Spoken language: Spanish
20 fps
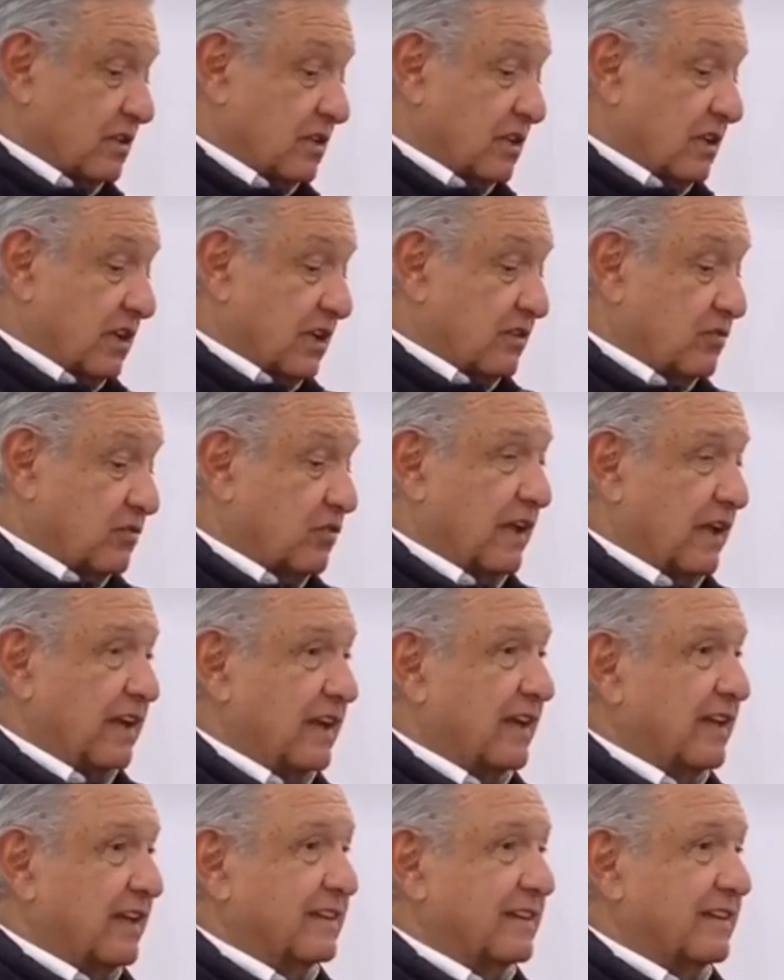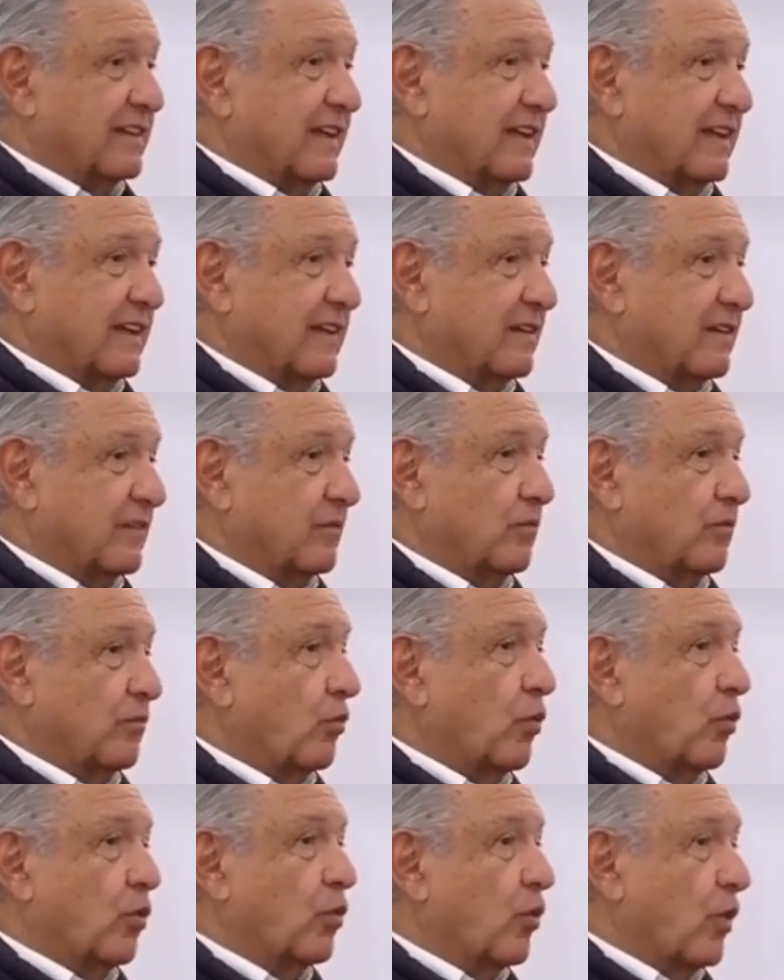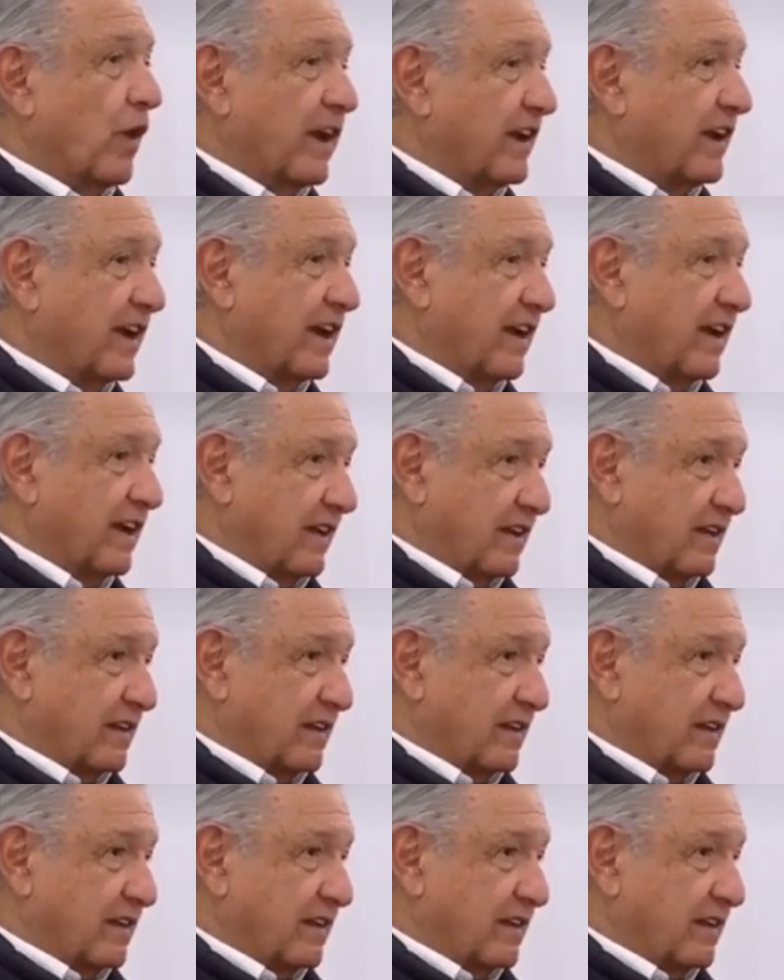es una gente muy buena,